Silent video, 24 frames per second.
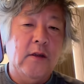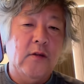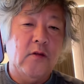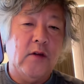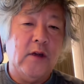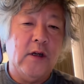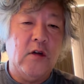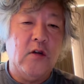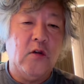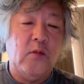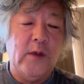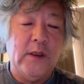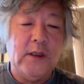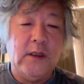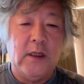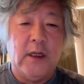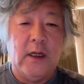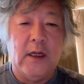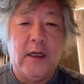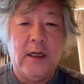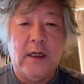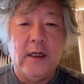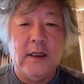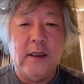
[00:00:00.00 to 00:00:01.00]
それが困っ
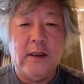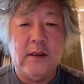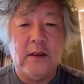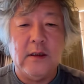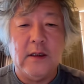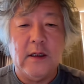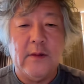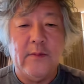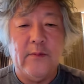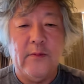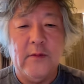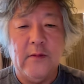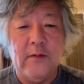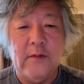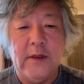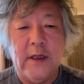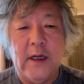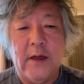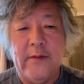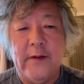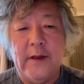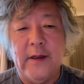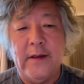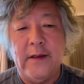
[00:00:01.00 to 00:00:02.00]
たなーってか
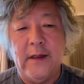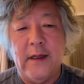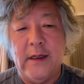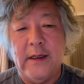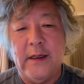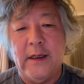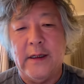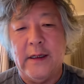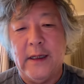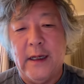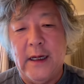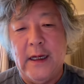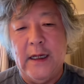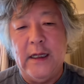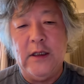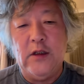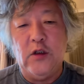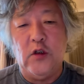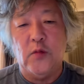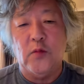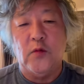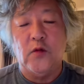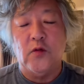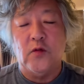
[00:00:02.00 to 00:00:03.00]
やだやだなー
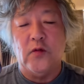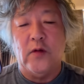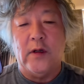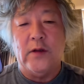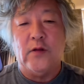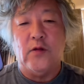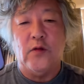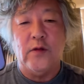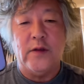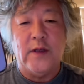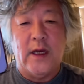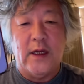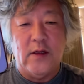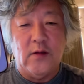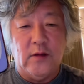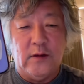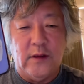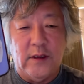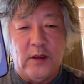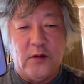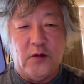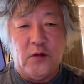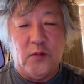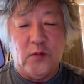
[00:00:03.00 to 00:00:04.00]
と思うのは当然ある
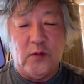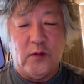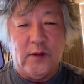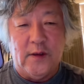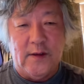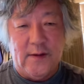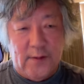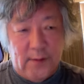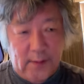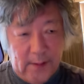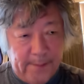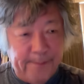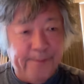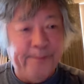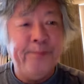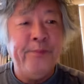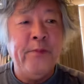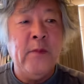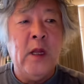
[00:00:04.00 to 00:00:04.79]
んだと思うんですよね。